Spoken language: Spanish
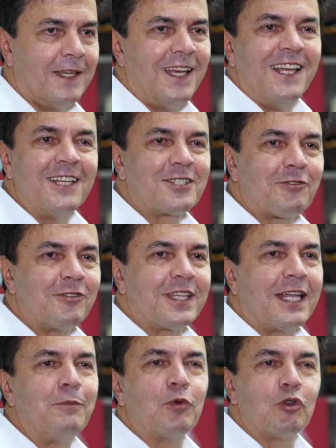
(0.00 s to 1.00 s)
les
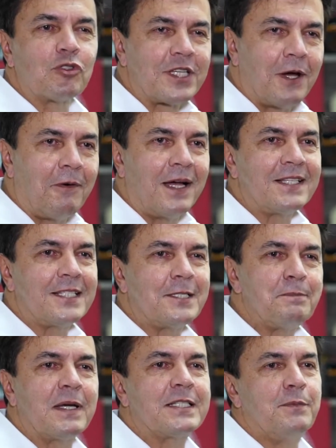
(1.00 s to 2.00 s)
contaremos los avances
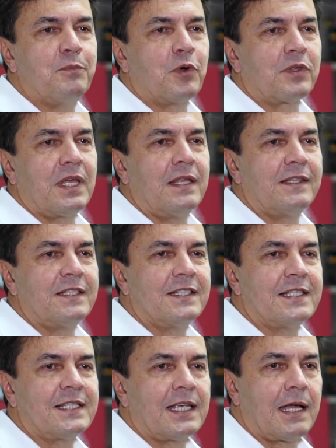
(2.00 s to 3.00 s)
más importantes de
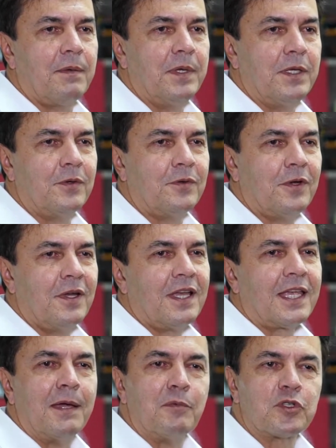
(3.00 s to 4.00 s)
este camino que
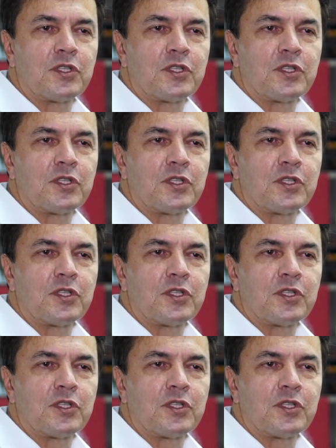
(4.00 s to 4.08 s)
hemos